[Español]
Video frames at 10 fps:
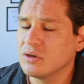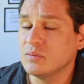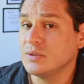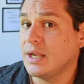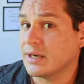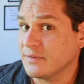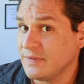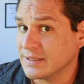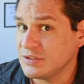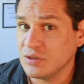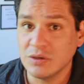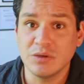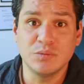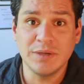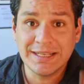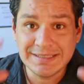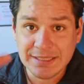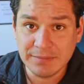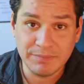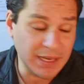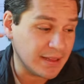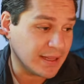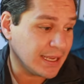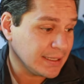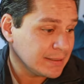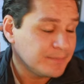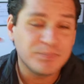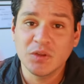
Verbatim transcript: como una reflexión, como una simple idea,